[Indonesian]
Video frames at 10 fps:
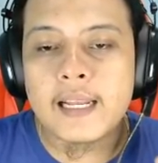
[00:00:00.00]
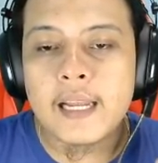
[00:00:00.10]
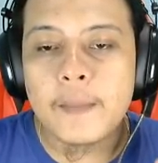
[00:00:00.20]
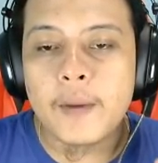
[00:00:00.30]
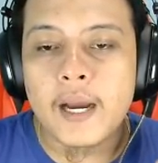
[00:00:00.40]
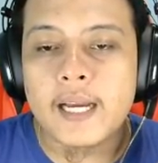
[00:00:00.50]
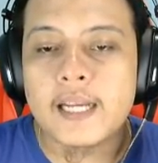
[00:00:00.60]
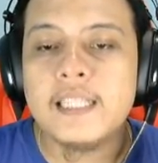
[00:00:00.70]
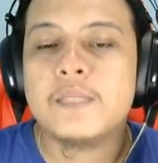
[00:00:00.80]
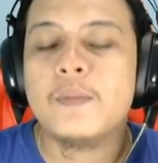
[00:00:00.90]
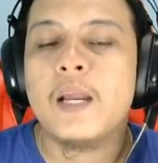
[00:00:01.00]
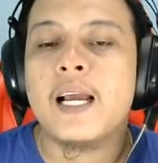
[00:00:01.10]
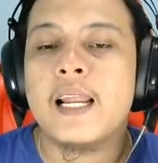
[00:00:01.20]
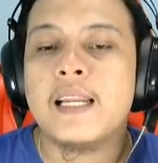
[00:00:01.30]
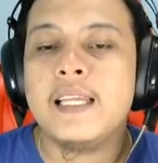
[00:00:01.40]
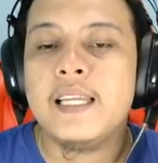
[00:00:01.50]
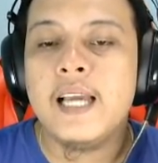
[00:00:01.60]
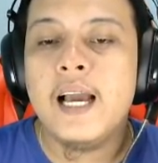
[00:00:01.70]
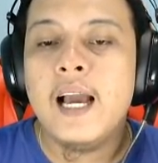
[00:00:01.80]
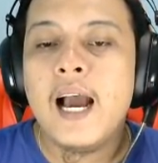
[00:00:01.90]
Kenapa? Karena di sebelah kanan ini
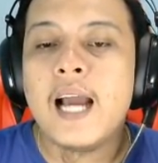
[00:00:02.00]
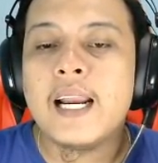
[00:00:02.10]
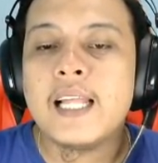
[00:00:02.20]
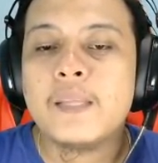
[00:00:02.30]
ada